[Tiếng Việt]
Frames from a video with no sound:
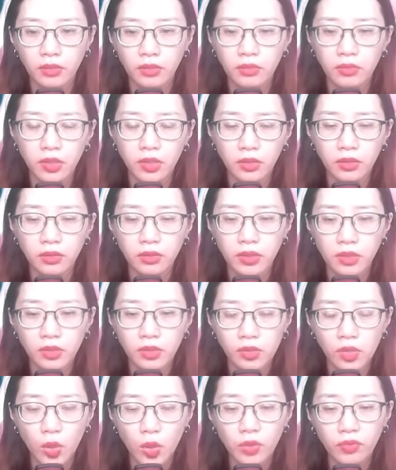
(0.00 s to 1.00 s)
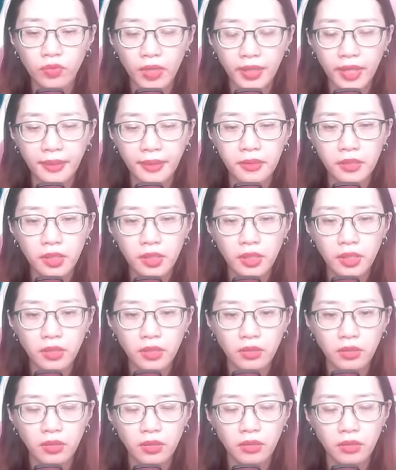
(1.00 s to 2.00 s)
Những xương cốt và cánh kia
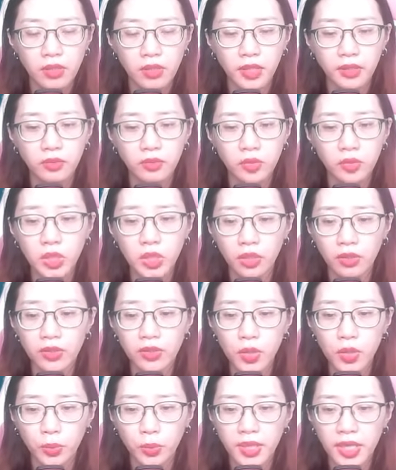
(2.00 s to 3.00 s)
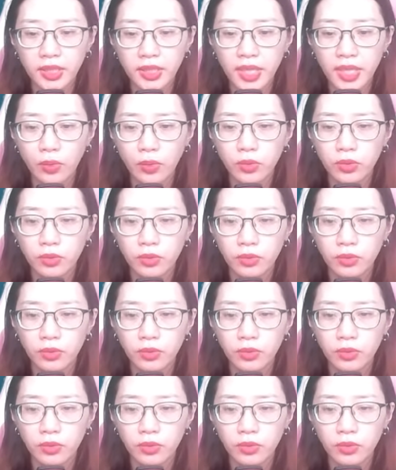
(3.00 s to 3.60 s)
nên sử dụng ra sao?